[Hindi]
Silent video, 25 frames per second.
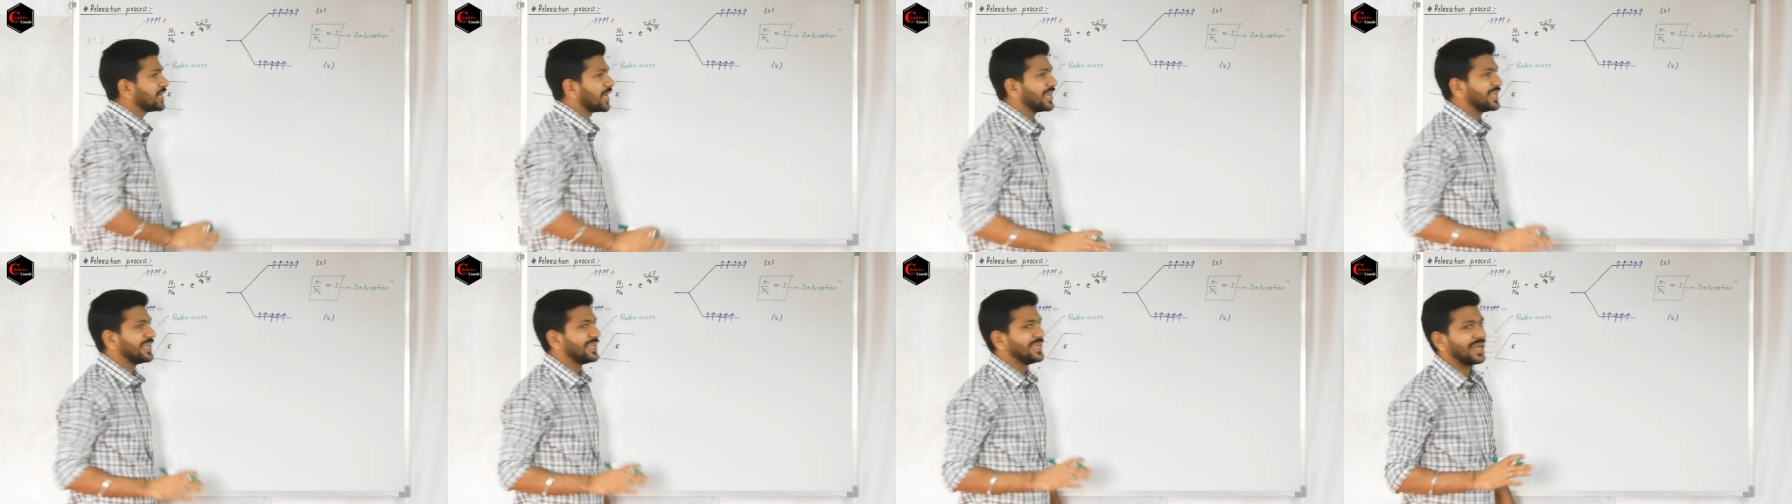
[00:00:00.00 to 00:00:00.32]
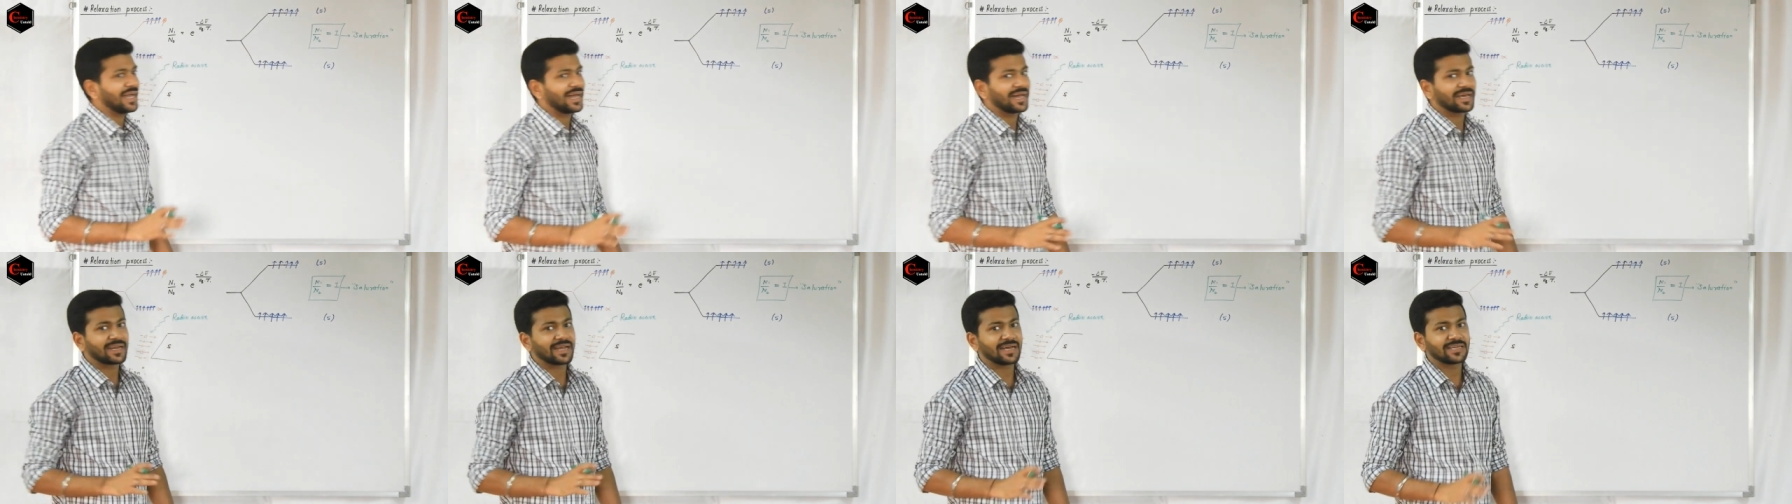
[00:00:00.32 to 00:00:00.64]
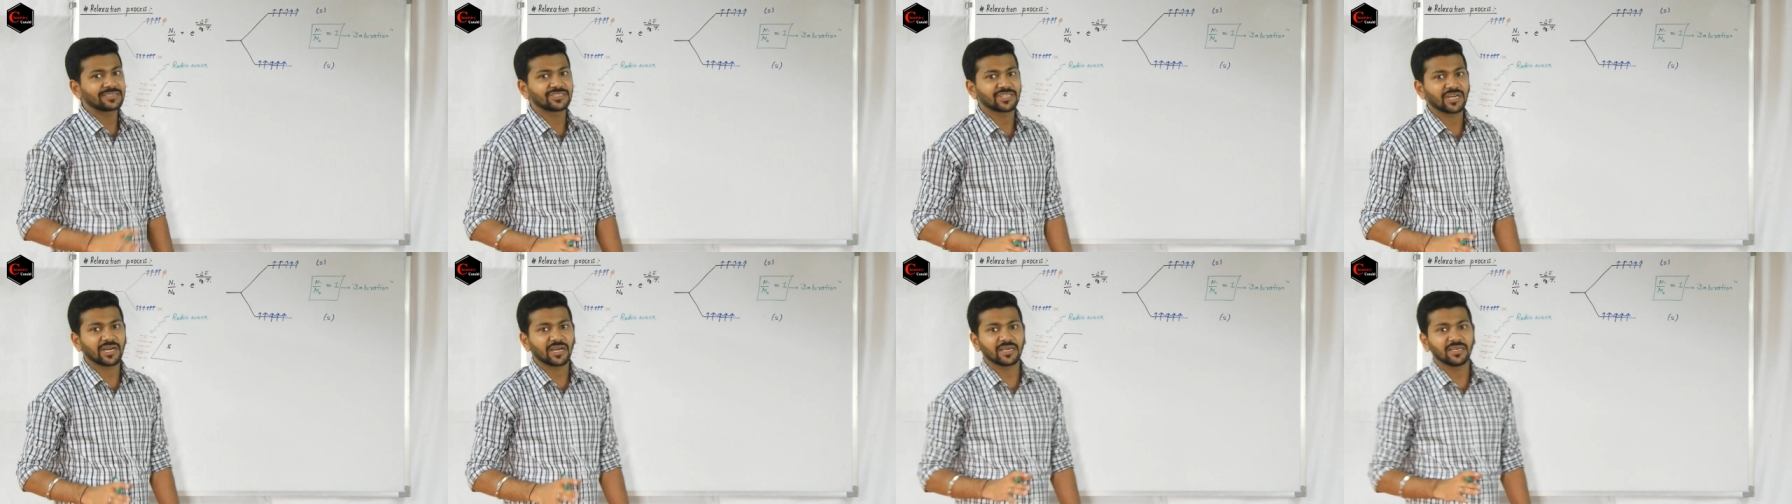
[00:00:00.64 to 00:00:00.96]
नहीं आना
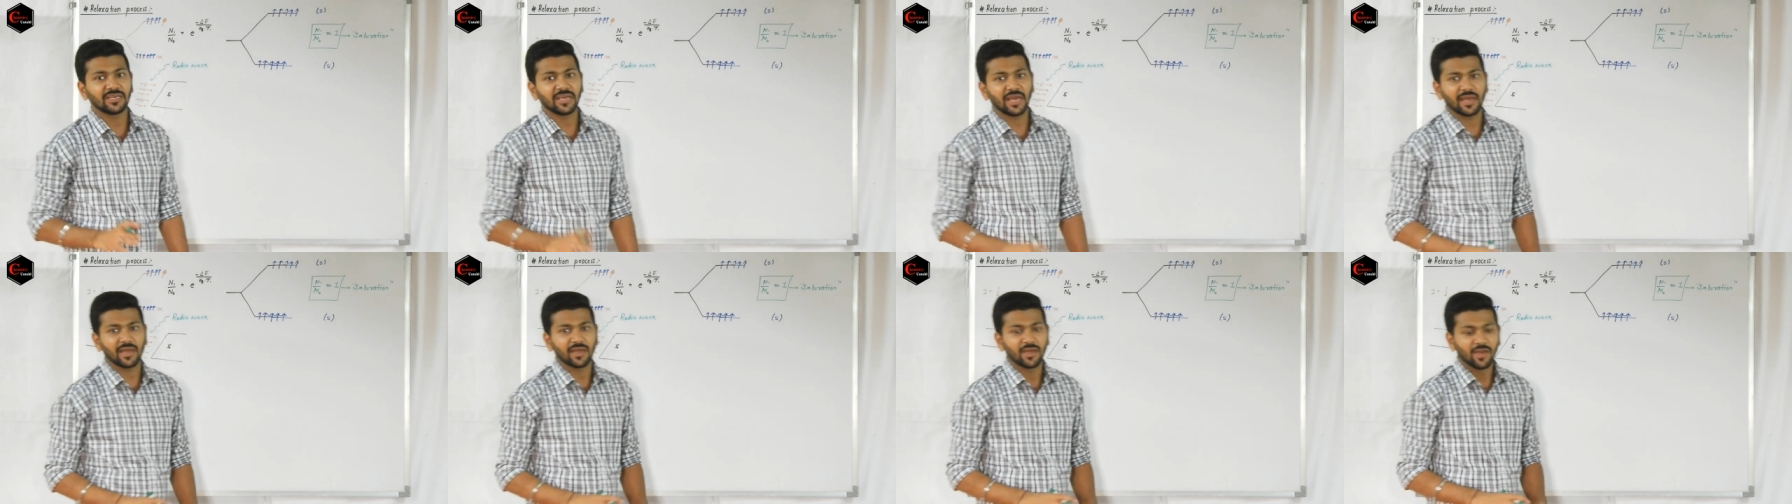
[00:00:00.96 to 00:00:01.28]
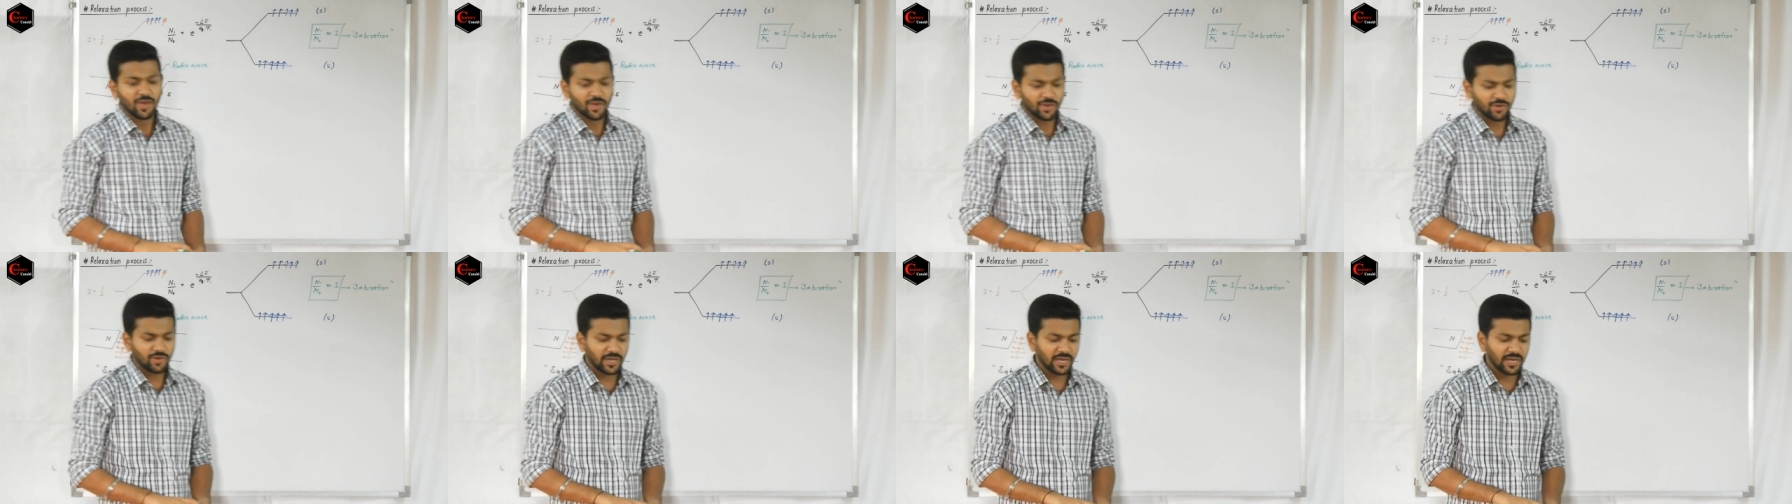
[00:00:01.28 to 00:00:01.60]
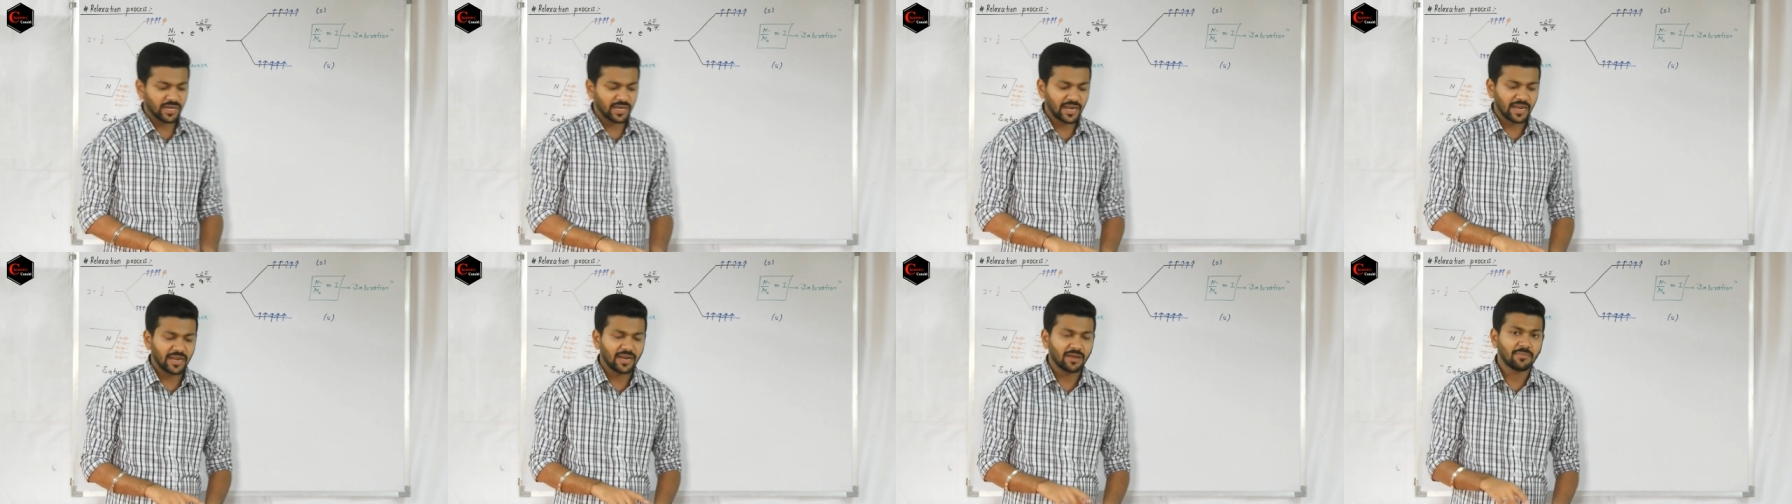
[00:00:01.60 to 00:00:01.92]
चाहिए क्योंकि
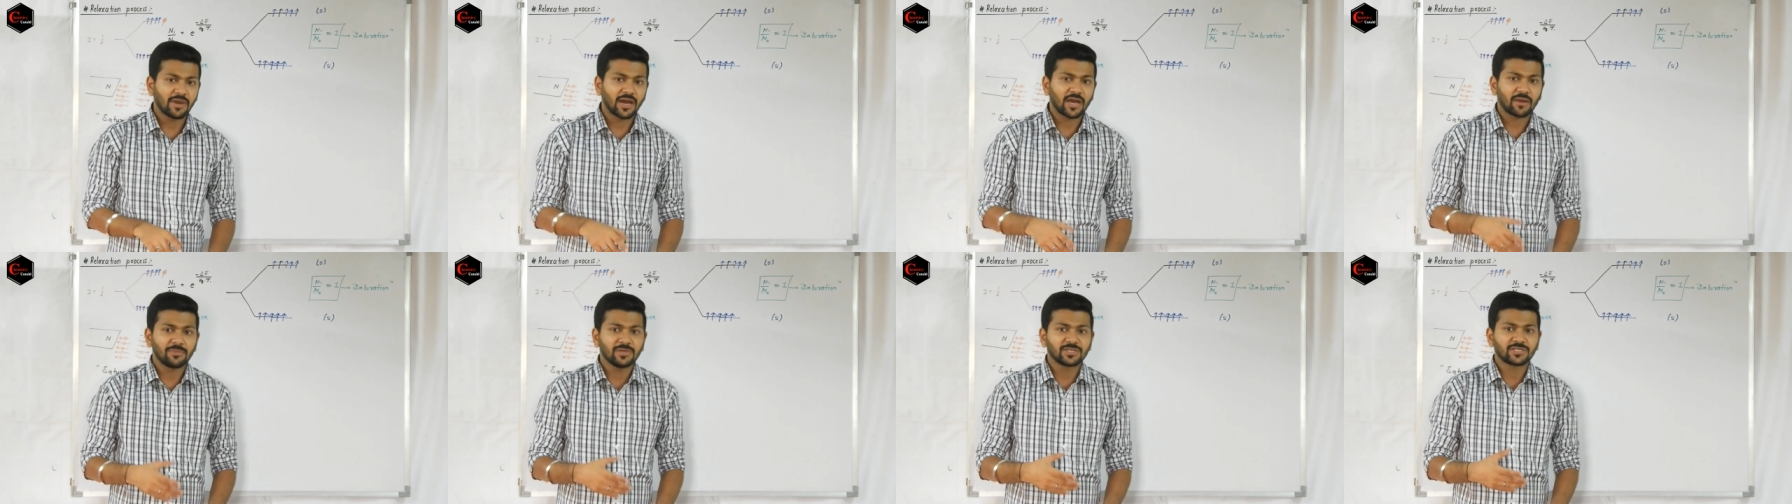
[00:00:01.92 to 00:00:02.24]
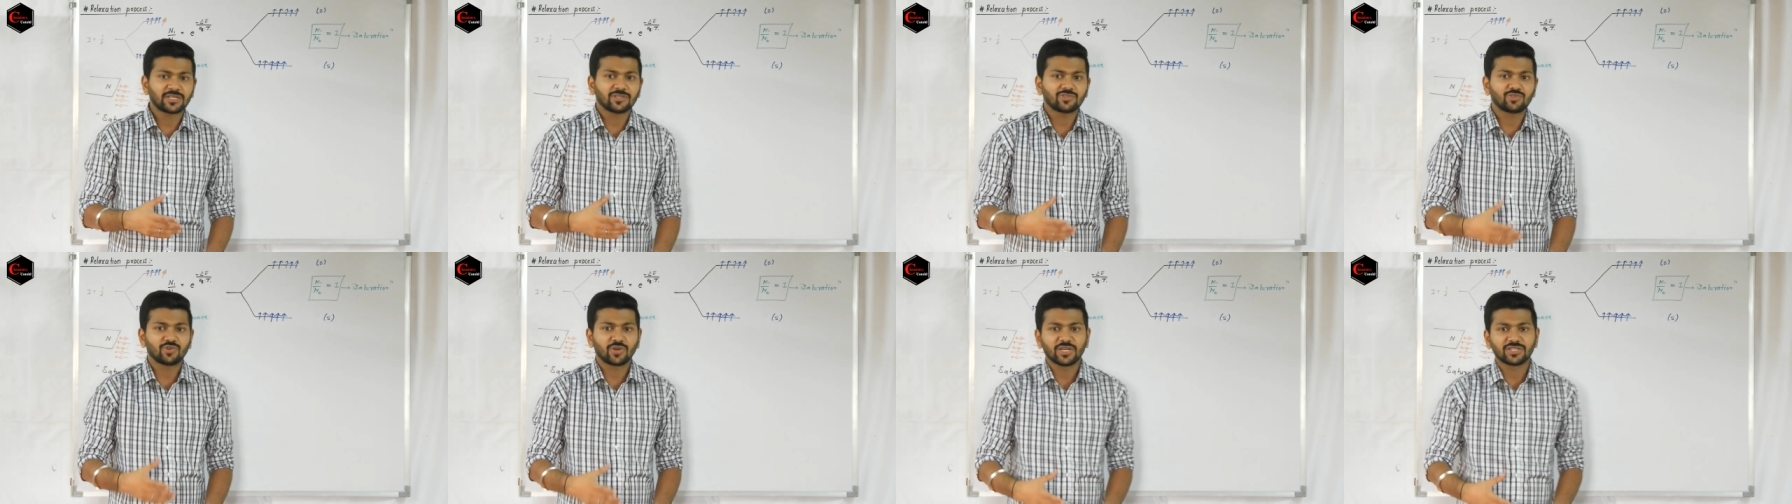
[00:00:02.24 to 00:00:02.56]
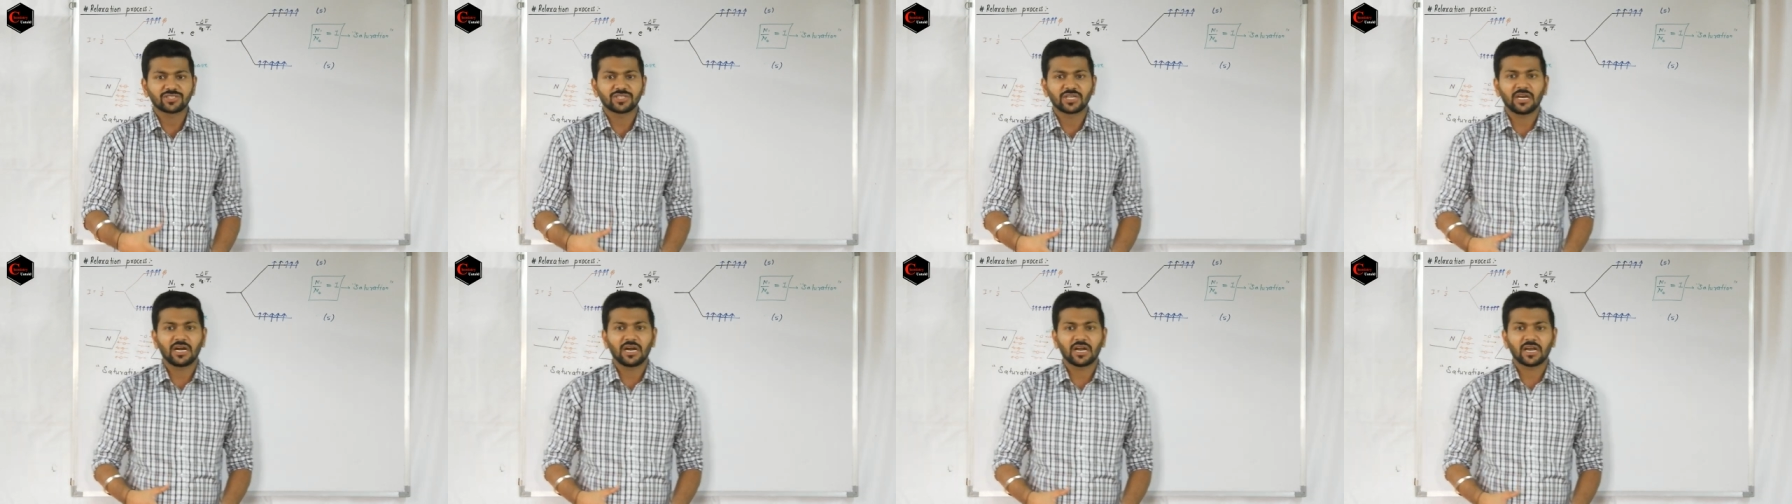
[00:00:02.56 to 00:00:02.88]
अगर एनएमआर में
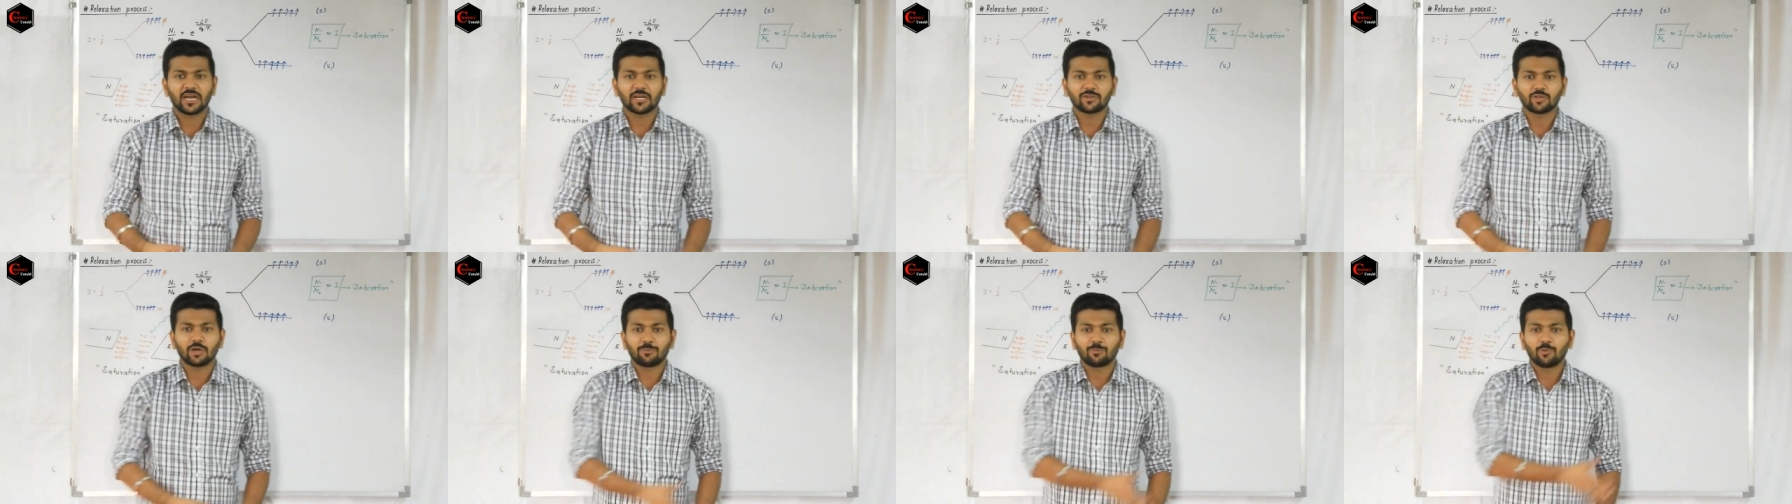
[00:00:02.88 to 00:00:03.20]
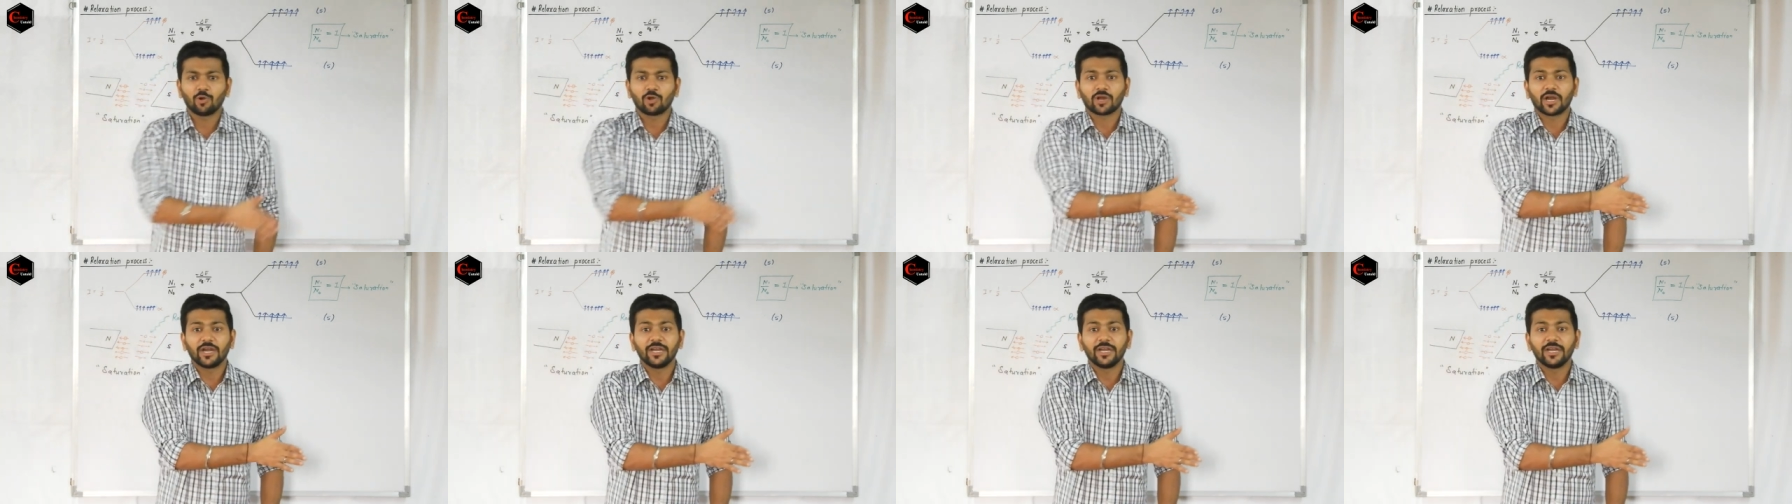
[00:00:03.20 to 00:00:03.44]
सेचुरेशन आ गया तो आपको